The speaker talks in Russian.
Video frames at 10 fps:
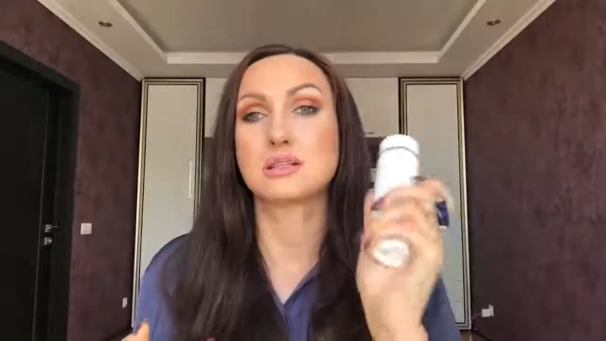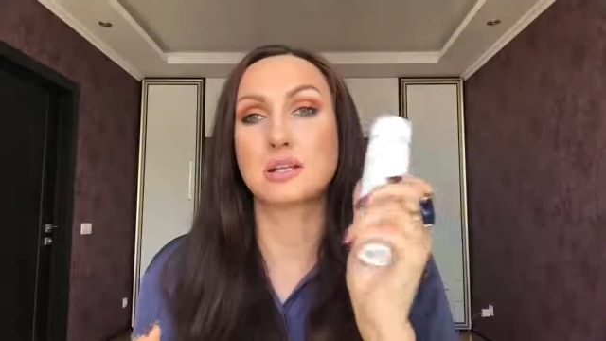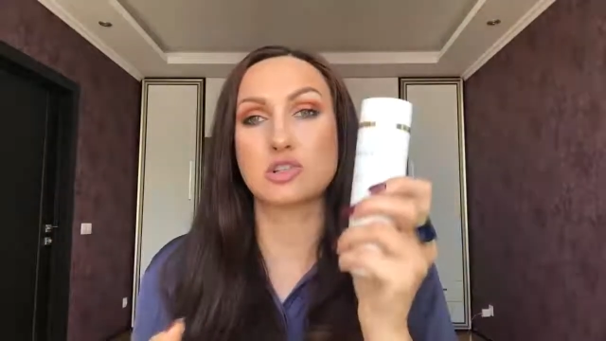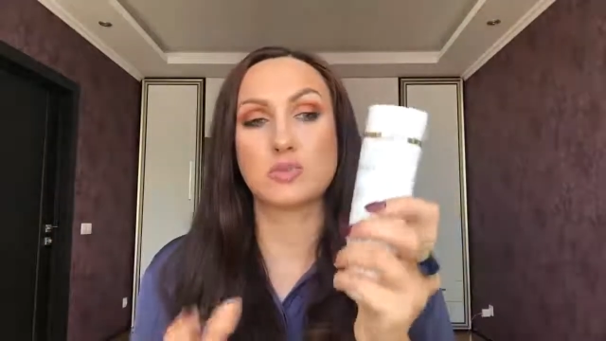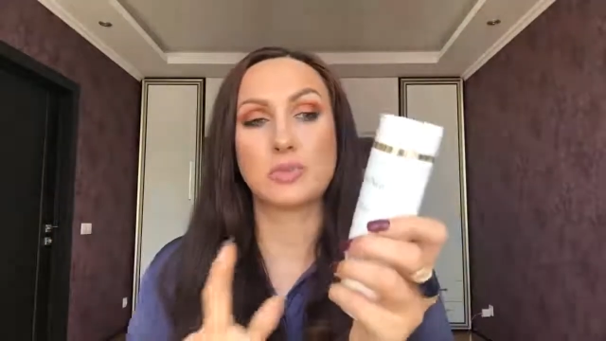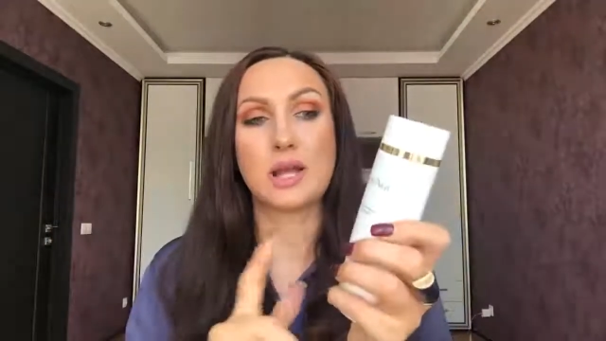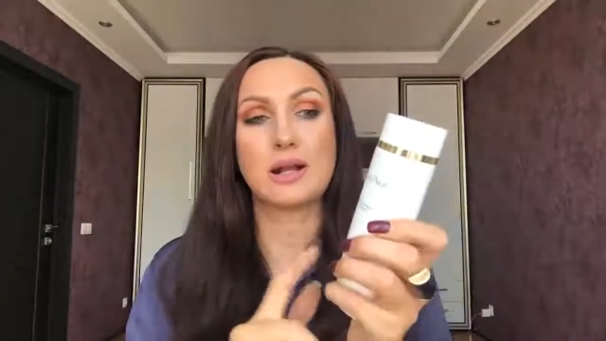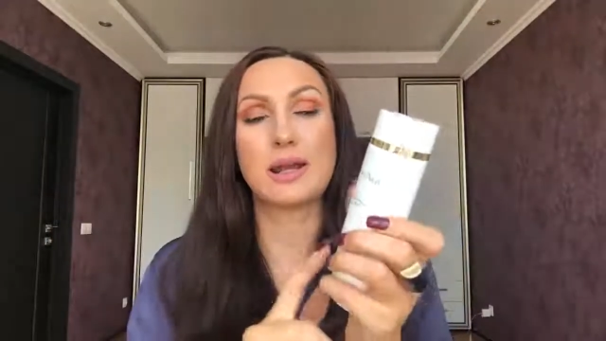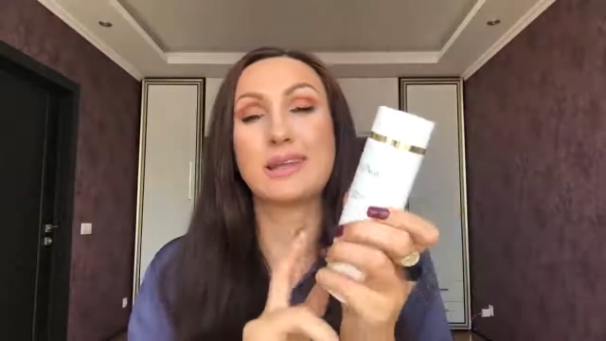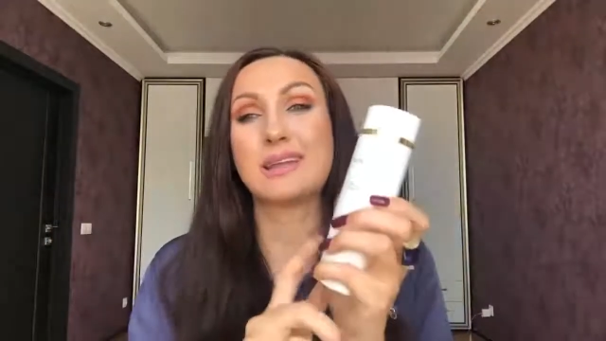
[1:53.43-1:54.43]
скажем
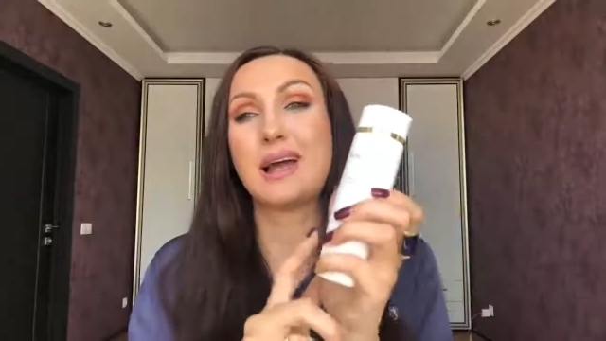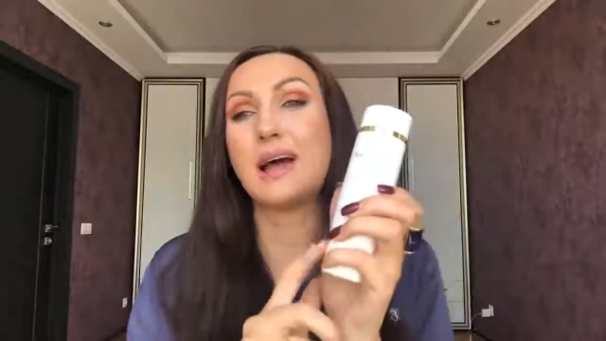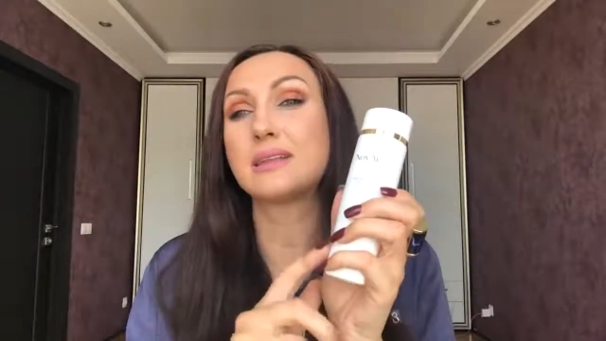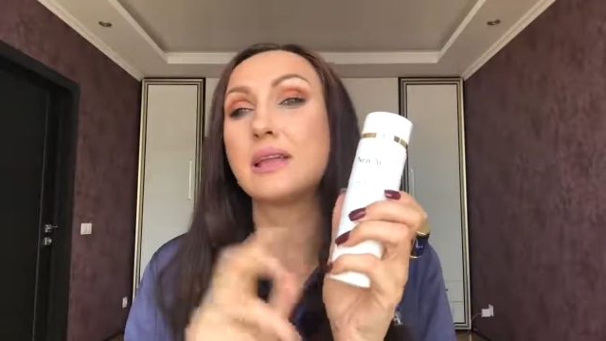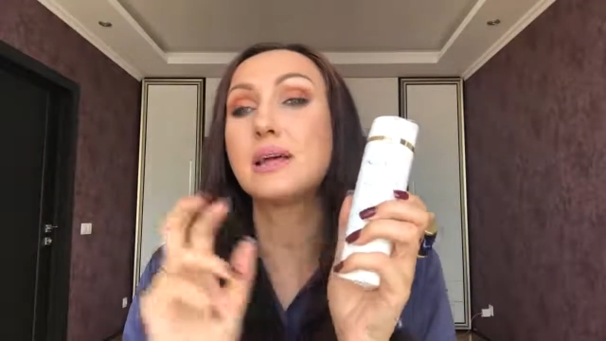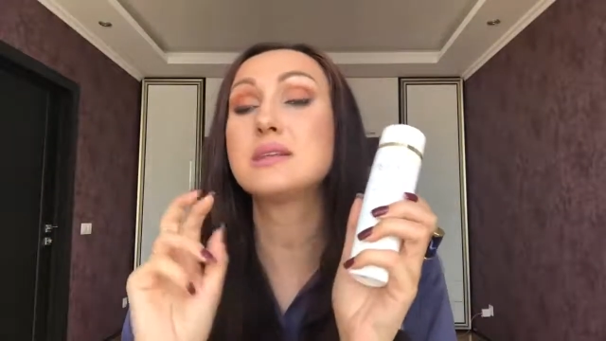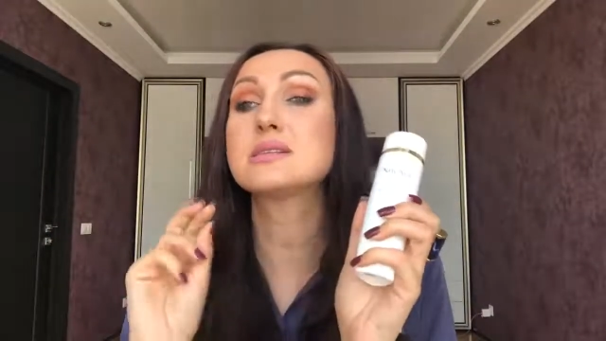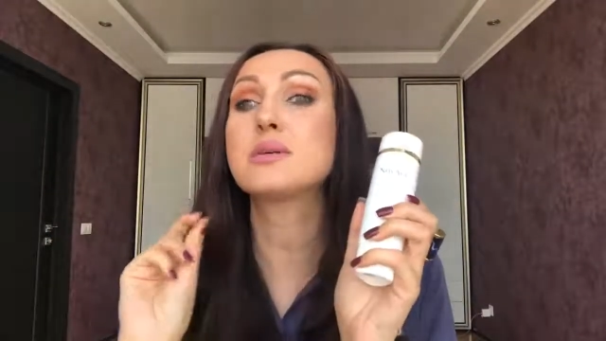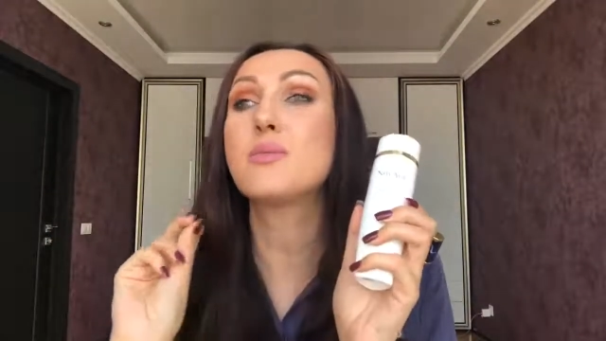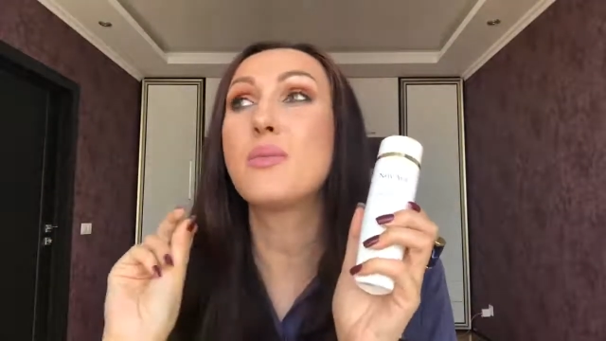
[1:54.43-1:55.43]
так, это одна
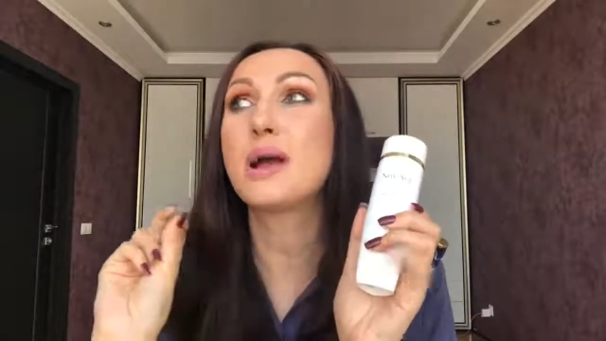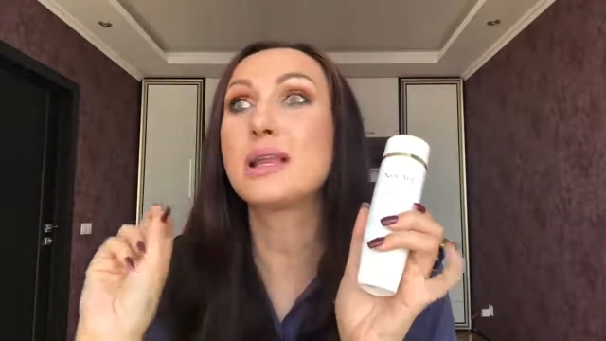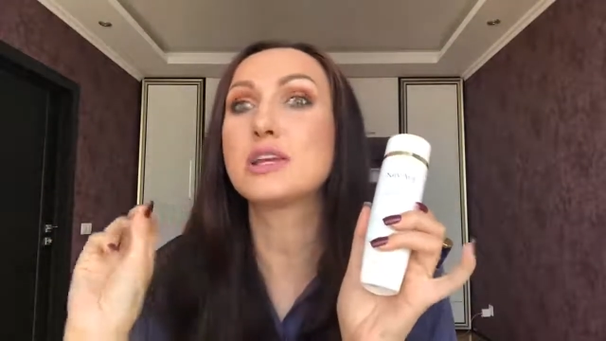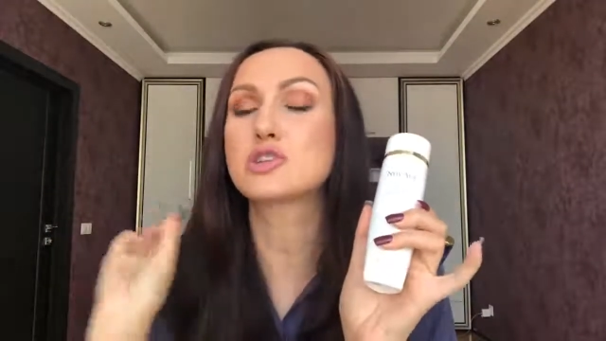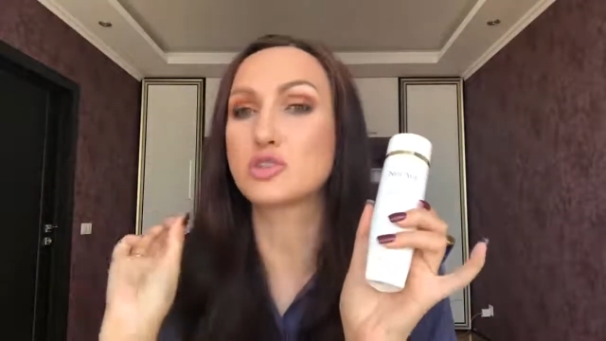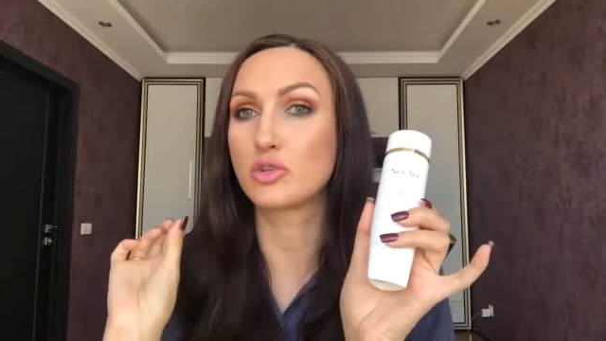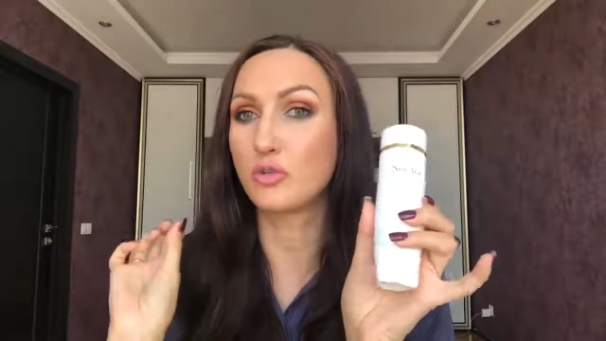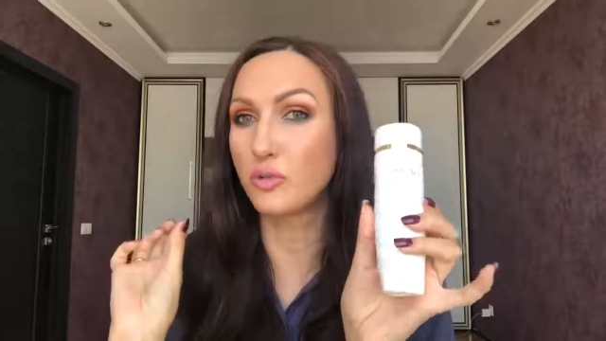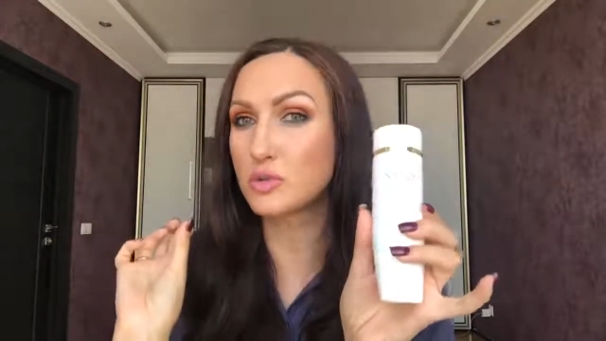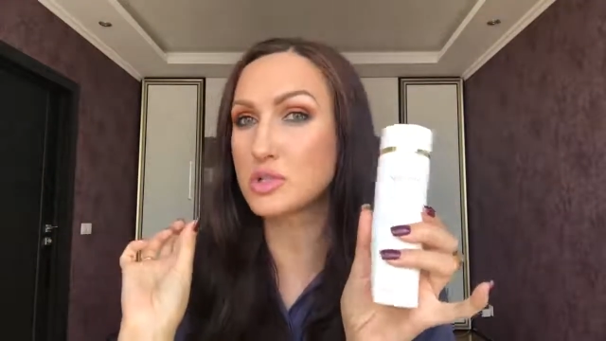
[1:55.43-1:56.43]
из малейших
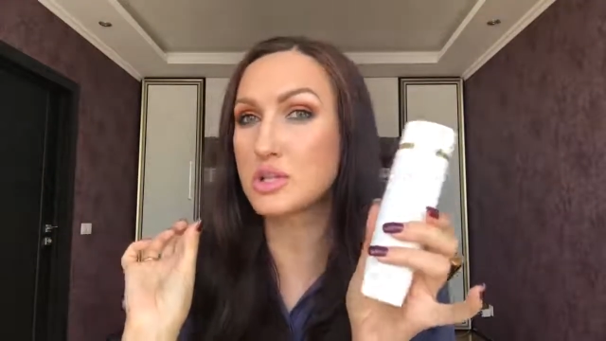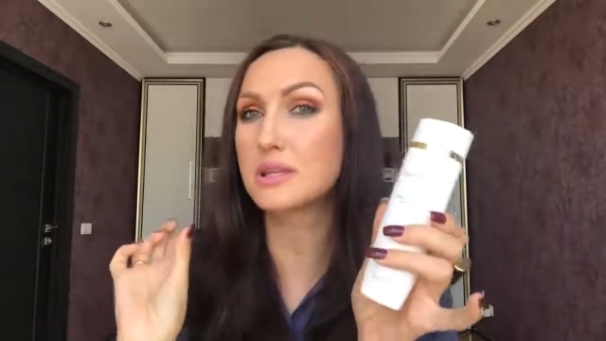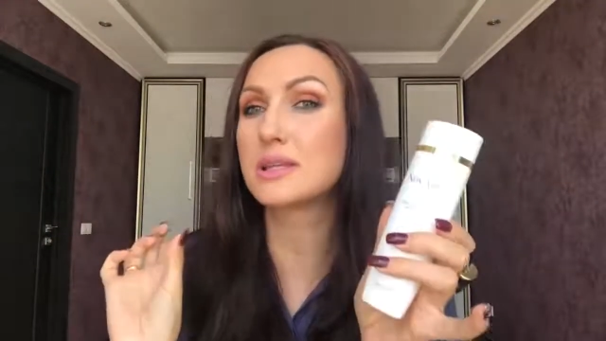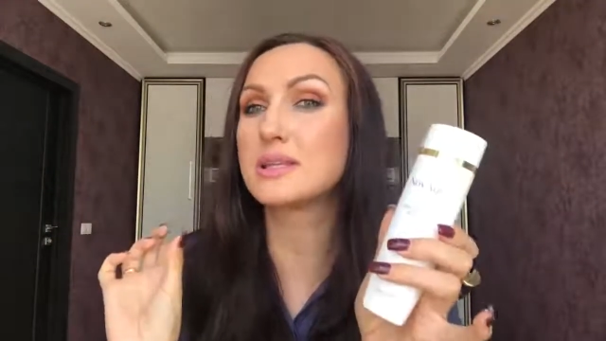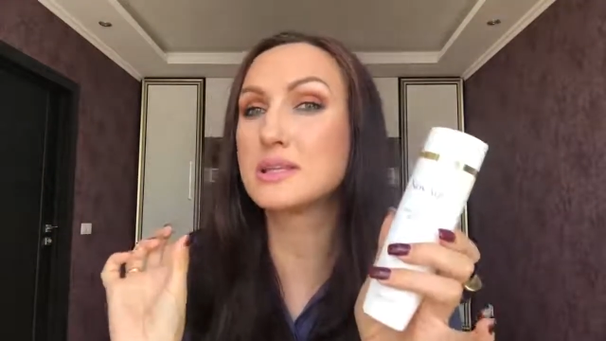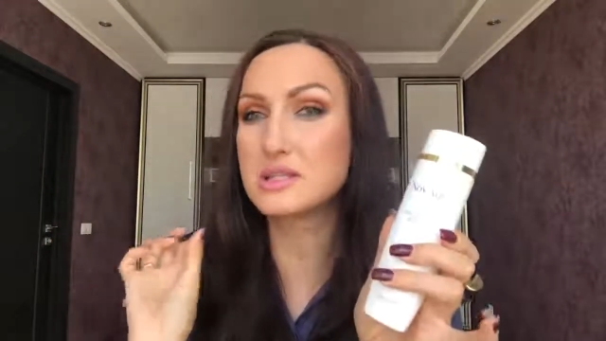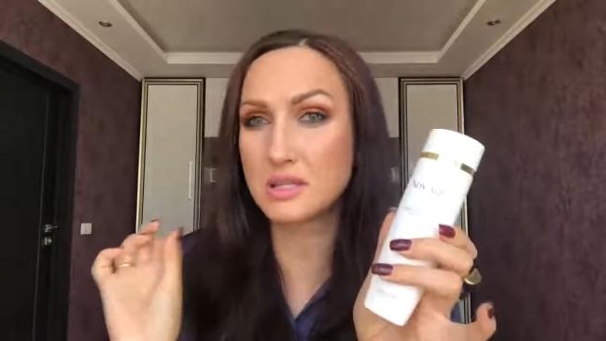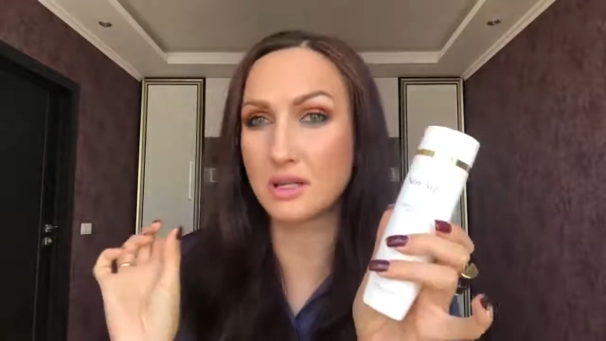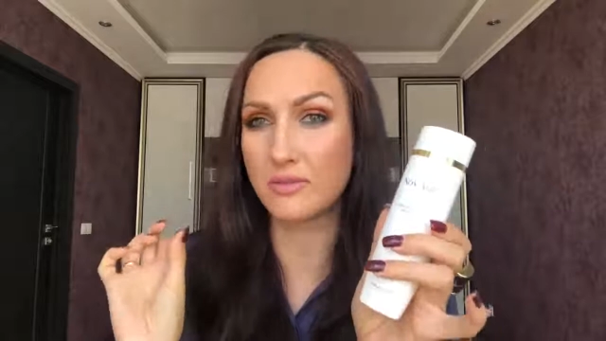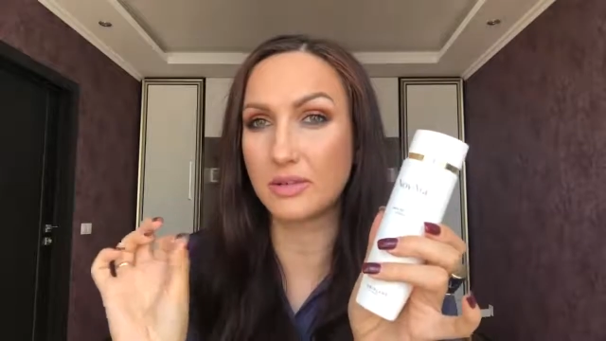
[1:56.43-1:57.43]
функций
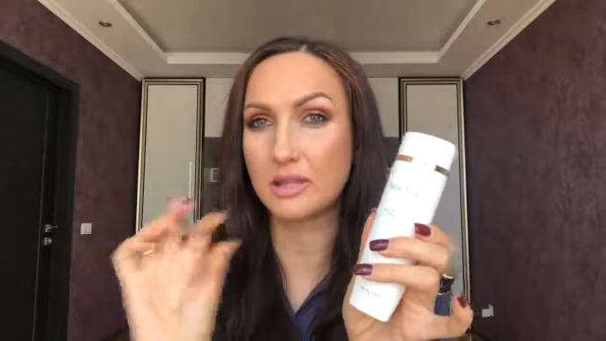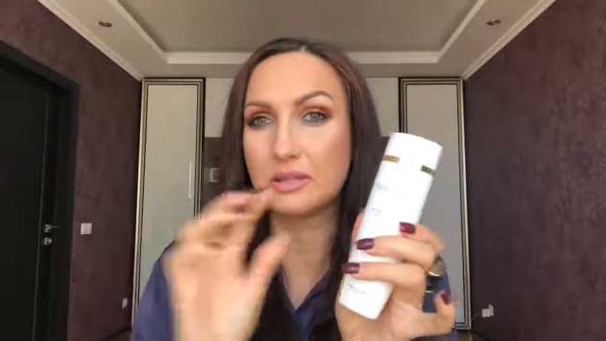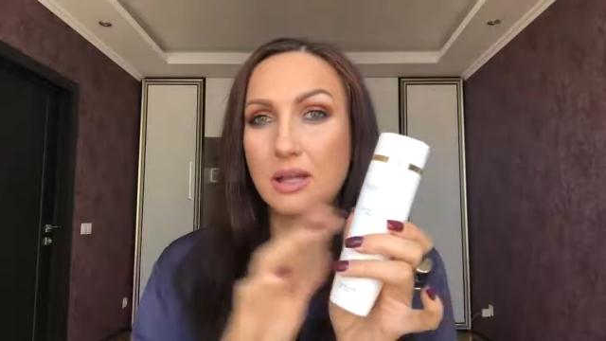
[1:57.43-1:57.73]
тонизирования,